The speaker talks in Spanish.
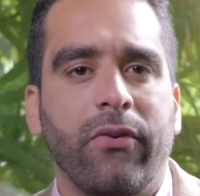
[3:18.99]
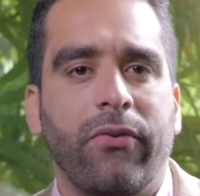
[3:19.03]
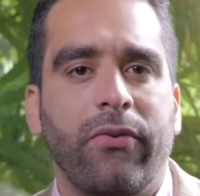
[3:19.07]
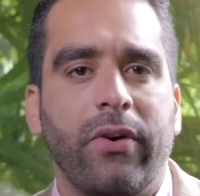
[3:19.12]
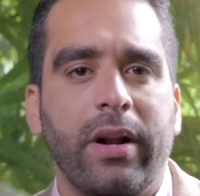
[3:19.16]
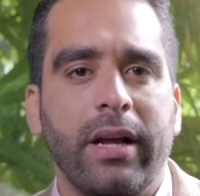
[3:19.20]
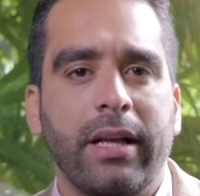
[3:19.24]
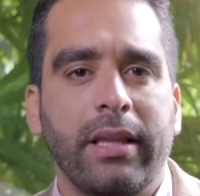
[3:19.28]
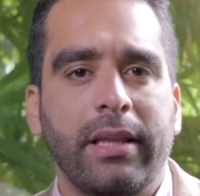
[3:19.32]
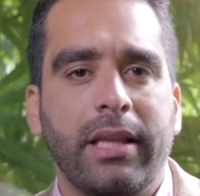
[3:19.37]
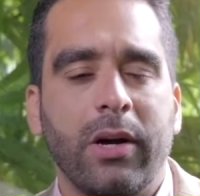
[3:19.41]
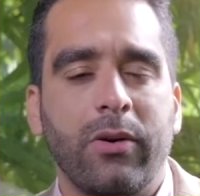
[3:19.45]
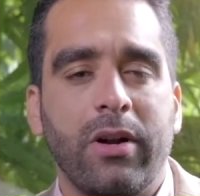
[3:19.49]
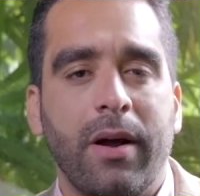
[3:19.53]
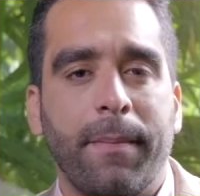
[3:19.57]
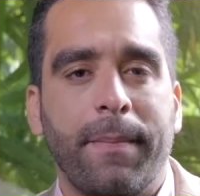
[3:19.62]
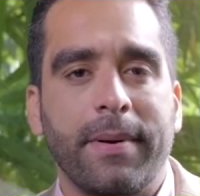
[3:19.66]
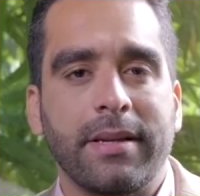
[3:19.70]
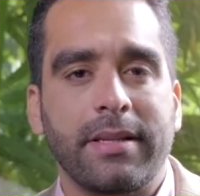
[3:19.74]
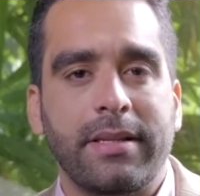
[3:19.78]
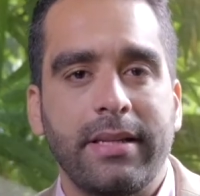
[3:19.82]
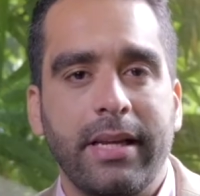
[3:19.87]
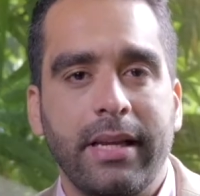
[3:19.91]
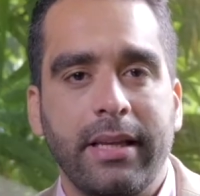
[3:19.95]
frente a una
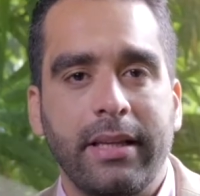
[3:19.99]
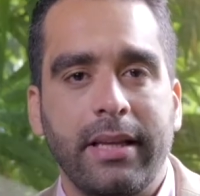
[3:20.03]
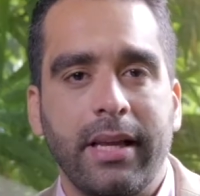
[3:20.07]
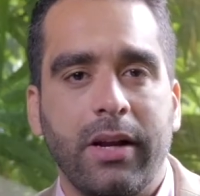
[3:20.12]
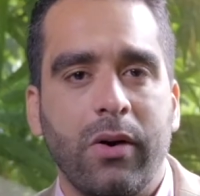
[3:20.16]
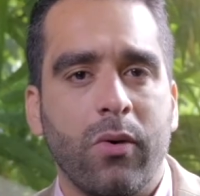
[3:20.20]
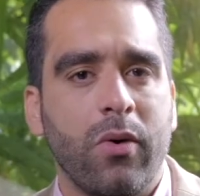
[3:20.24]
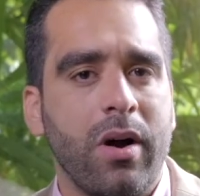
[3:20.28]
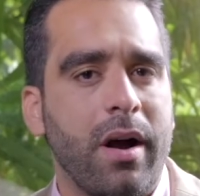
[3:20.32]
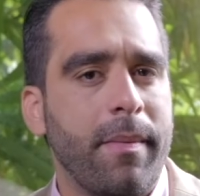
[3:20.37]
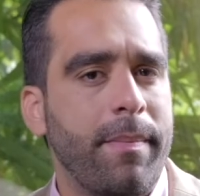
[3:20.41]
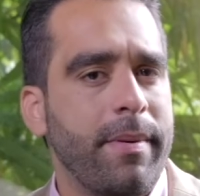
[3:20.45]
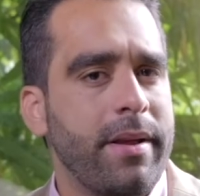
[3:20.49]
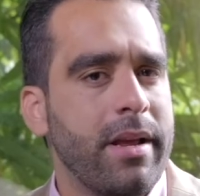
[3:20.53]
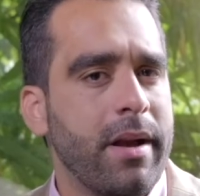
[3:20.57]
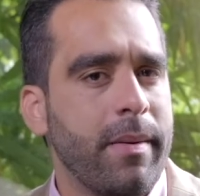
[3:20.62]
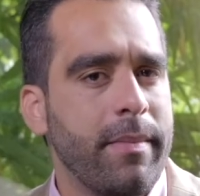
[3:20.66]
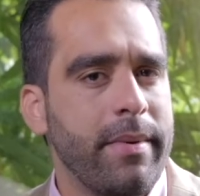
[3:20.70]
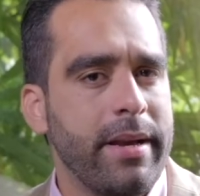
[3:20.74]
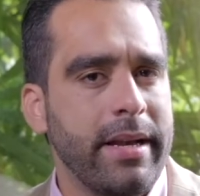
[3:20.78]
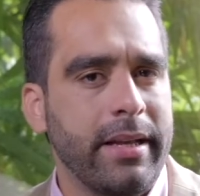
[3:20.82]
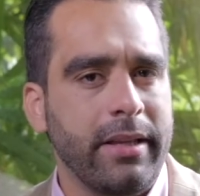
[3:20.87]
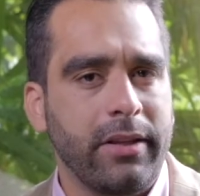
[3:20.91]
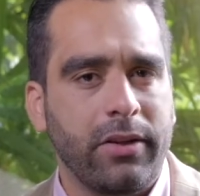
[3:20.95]
paciente con un
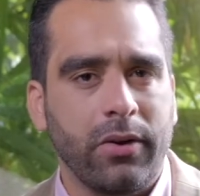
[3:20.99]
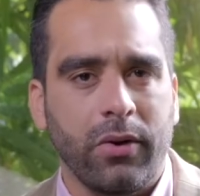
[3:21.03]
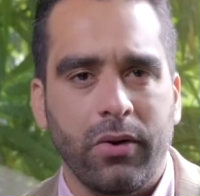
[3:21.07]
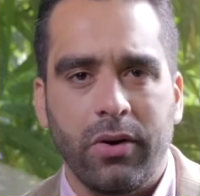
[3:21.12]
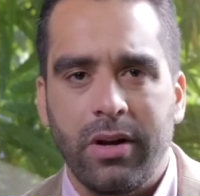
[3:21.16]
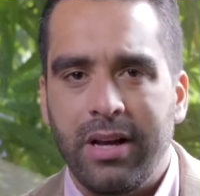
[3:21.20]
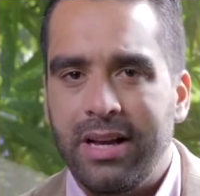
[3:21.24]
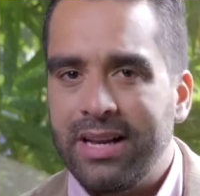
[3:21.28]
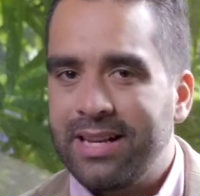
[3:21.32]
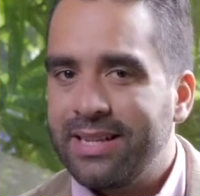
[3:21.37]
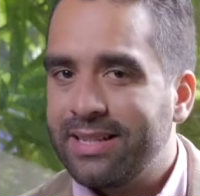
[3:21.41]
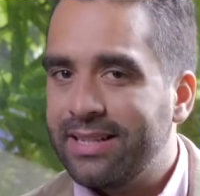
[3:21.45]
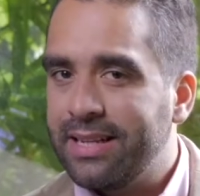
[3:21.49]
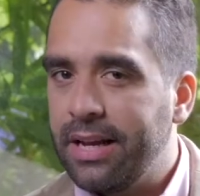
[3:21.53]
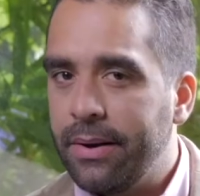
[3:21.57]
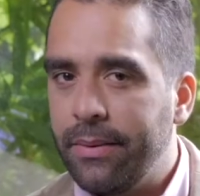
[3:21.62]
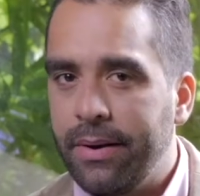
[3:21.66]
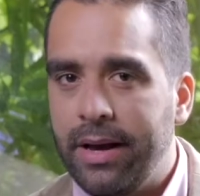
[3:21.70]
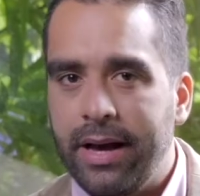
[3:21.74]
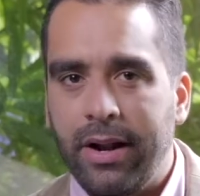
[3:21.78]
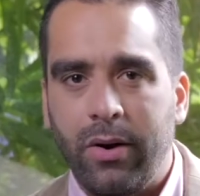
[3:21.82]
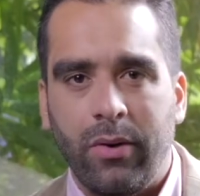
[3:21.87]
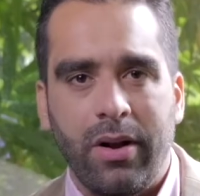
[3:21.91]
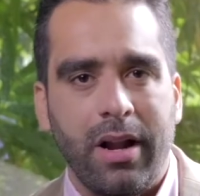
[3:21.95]
apiñamiento
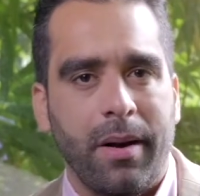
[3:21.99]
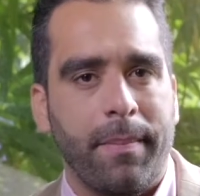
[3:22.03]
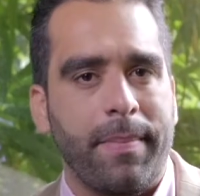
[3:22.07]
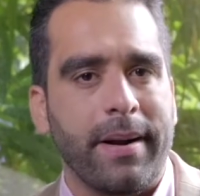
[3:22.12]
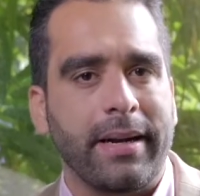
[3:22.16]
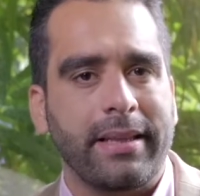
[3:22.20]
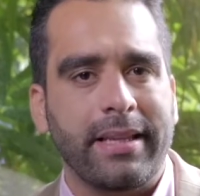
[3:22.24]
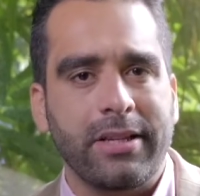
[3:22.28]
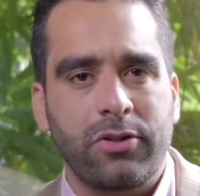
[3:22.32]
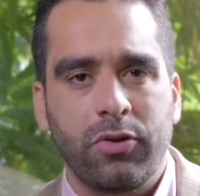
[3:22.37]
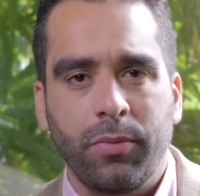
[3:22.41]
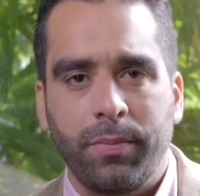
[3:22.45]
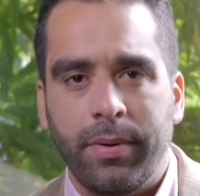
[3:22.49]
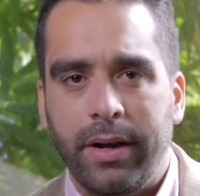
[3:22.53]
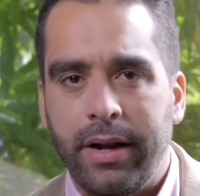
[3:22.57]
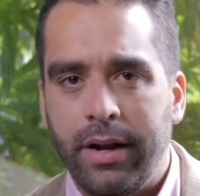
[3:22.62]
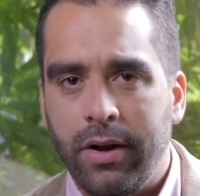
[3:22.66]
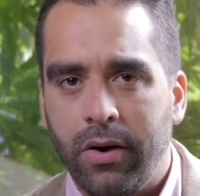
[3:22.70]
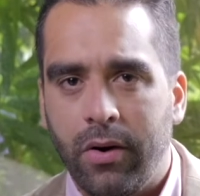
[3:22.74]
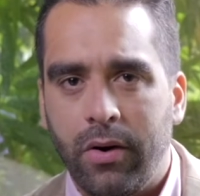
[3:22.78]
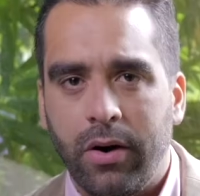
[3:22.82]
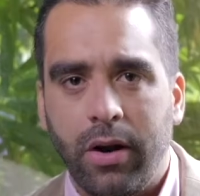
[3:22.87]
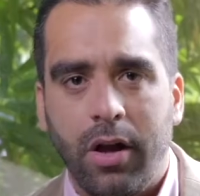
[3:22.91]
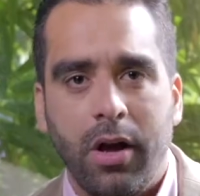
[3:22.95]
severo en la parte
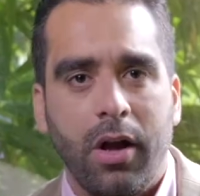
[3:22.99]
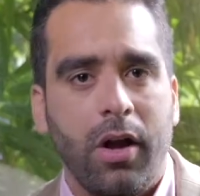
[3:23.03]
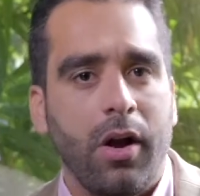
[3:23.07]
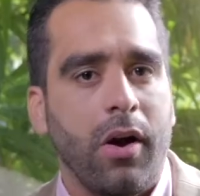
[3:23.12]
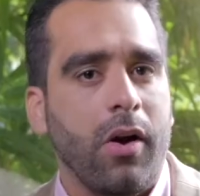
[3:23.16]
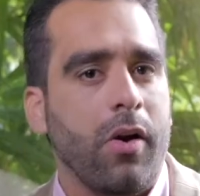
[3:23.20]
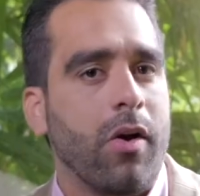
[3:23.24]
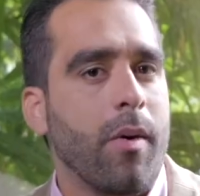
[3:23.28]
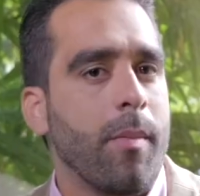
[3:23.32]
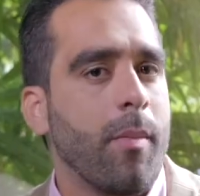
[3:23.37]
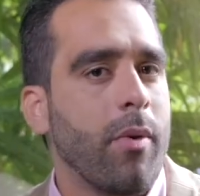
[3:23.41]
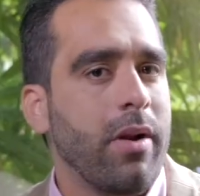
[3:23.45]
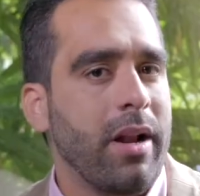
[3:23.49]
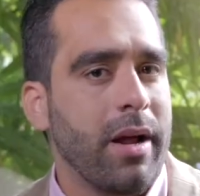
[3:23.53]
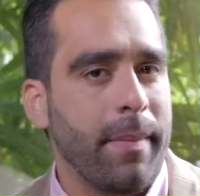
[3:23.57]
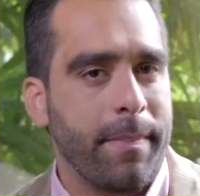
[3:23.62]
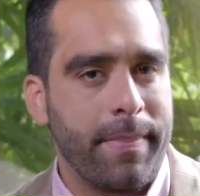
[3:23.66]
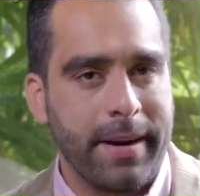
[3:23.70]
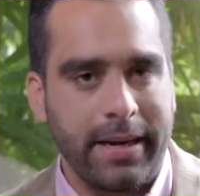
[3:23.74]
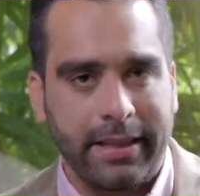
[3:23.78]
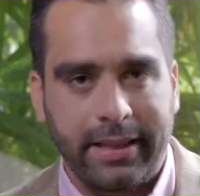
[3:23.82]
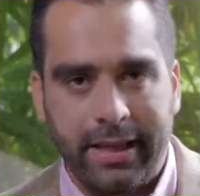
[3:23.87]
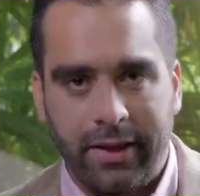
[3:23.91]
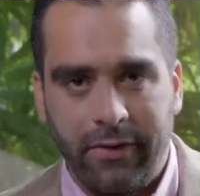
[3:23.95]
superior como en la
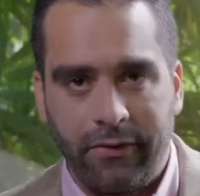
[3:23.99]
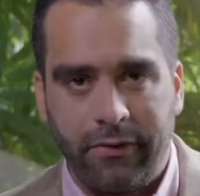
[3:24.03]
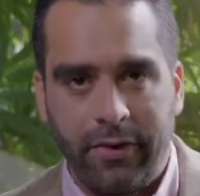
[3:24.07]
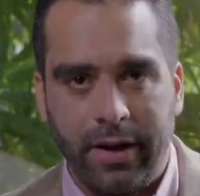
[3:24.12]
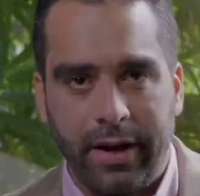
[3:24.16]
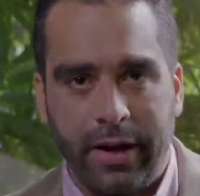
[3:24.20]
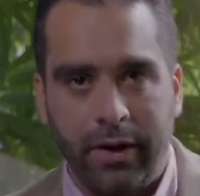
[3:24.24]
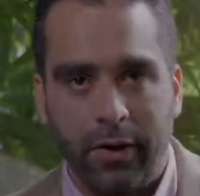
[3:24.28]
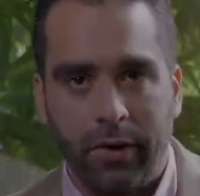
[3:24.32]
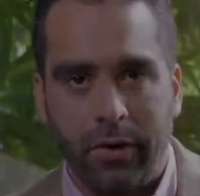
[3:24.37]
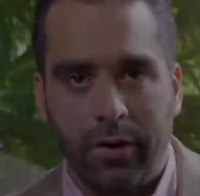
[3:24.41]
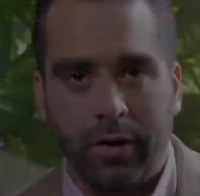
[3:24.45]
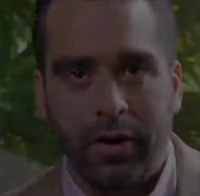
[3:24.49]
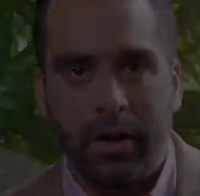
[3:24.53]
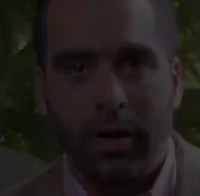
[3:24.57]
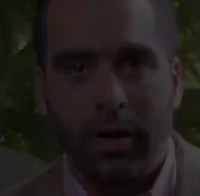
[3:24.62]
parte inferior.